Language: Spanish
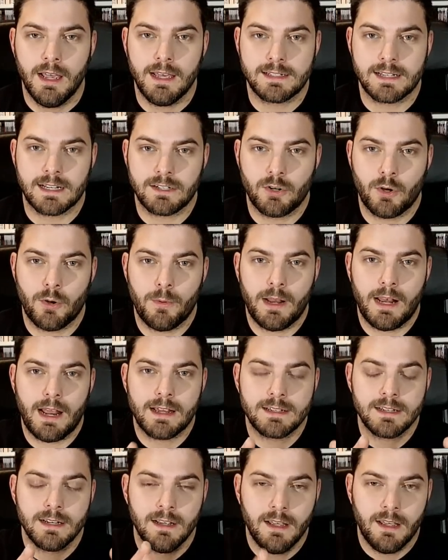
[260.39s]
Esas
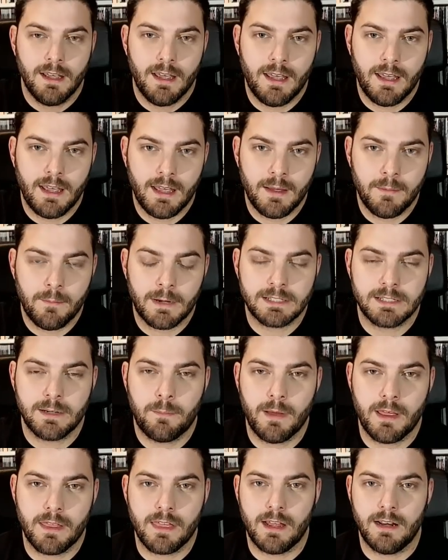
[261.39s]
novelas eh, más
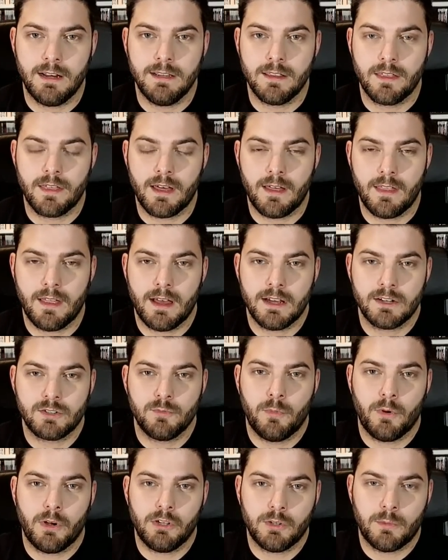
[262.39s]

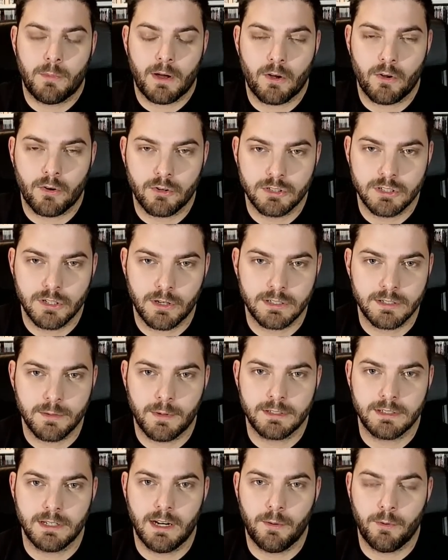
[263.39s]
especializadas, un poquito más conclusivas
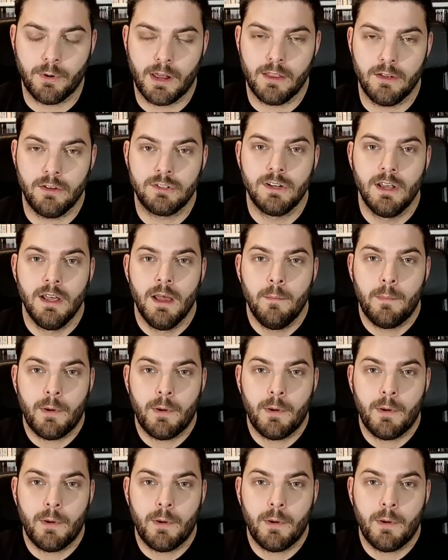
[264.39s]
y más elaboradas.